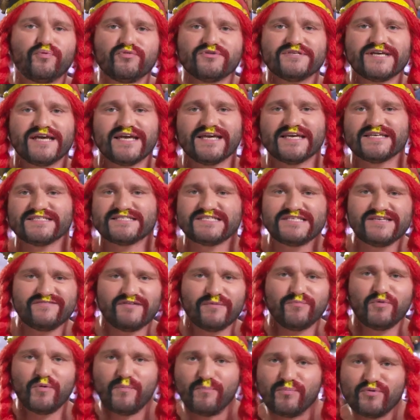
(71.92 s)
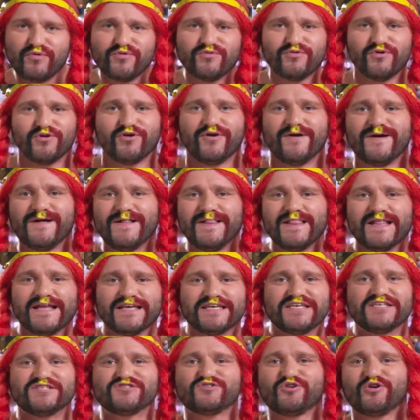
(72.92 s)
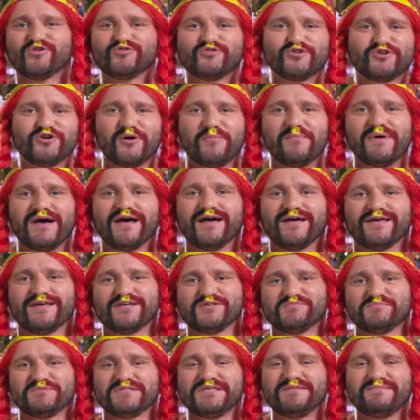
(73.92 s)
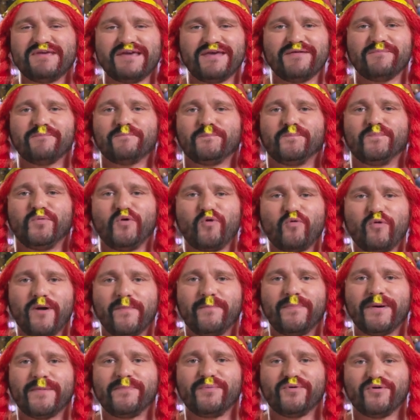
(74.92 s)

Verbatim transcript: plus agressive, un peu plus euh, qui sort du commun. Et je me dis, mais pourquoi pas